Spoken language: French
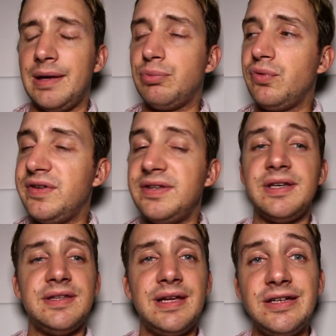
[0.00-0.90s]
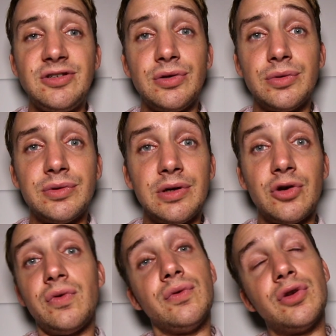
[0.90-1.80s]
La bouffe ici est délicieuse,
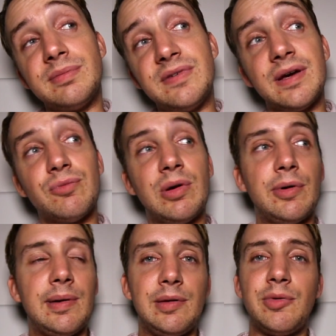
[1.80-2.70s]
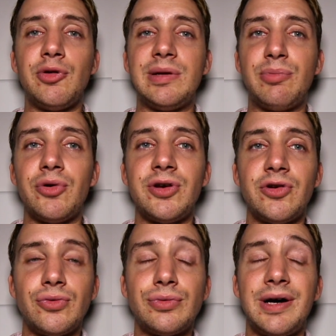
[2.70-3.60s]
alors je vais vous emmener avec moi probablement dans les
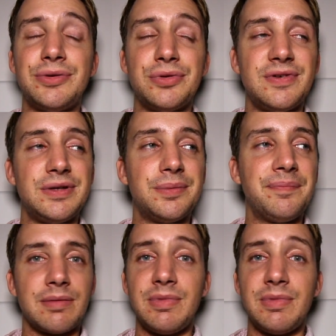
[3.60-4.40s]
prochains jours, hein, de toute façon.